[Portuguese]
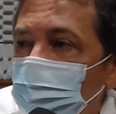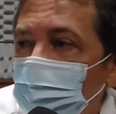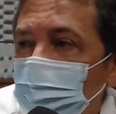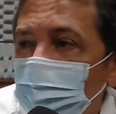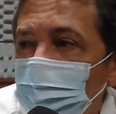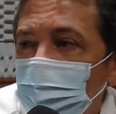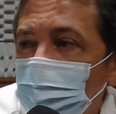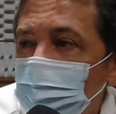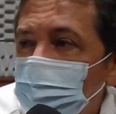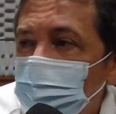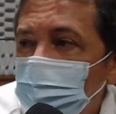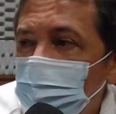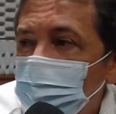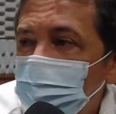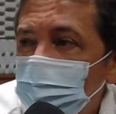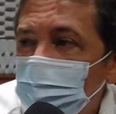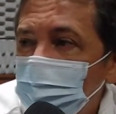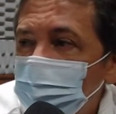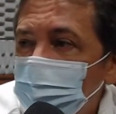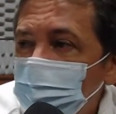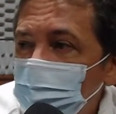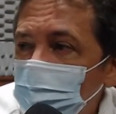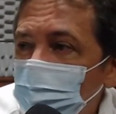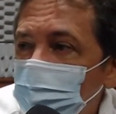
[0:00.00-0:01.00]
é, às vezes,
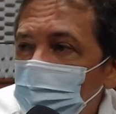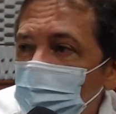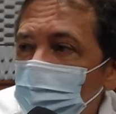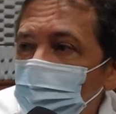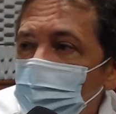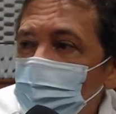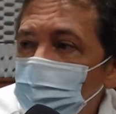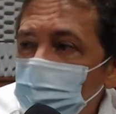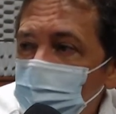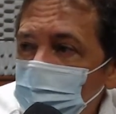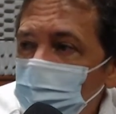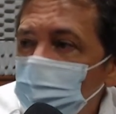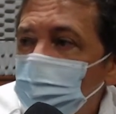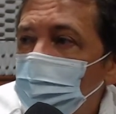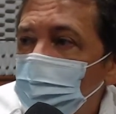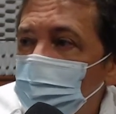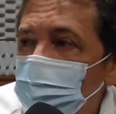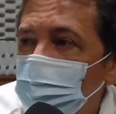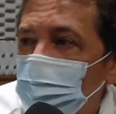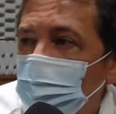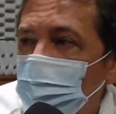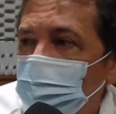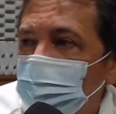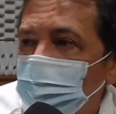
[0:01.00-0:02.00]
é problemas no
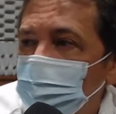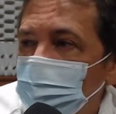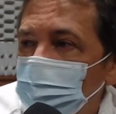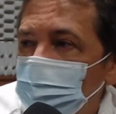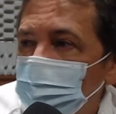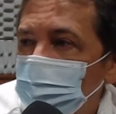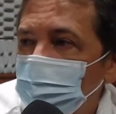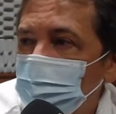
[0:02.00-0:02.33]
projeto.